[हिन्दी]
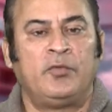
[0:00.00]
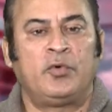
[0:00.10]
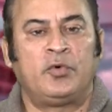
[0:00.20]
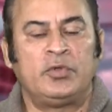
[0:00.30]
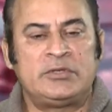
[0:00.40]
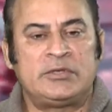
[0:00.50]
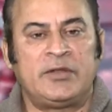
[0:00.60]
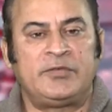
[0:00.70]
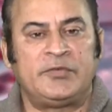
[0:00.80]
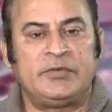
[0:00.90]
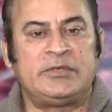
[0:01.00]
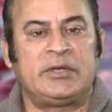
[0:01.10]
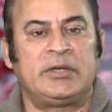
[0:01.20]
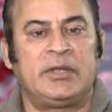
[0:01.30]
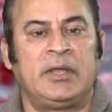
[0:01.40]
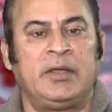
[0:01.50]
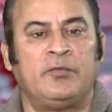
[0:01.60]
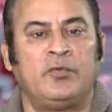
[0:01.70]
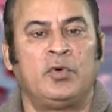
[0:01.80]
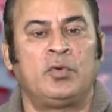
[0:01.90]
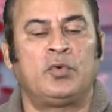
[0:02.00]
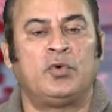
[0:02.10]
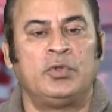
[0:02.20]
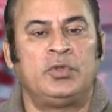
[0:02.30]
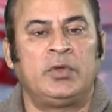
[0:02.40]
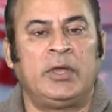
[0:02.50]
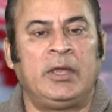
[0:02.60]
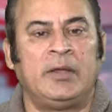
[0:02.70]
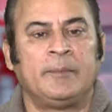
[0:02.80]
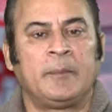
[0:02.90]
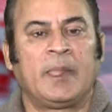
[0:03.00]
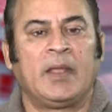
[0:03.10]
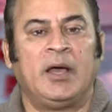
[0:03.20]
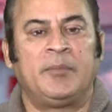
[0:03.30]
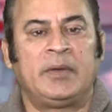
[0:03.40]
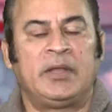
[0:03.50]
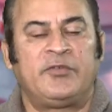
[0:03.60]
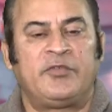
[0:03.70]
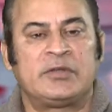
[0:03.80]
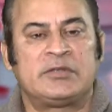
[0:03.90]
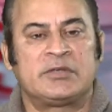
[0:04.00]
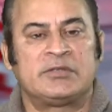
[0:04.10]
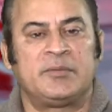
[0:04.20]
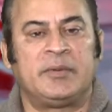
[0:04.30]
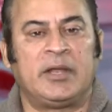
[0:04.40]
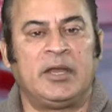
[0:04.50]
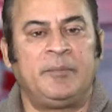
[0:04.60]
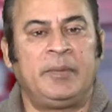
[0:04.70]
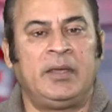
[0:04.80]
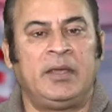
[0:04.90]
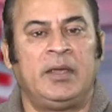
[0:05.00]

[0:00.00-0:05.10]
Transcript: वो खुद सेल्फ सफिशेंट हैं वो खुद जो है अपना इंफ्रास्ट्रक्चर बनाने पे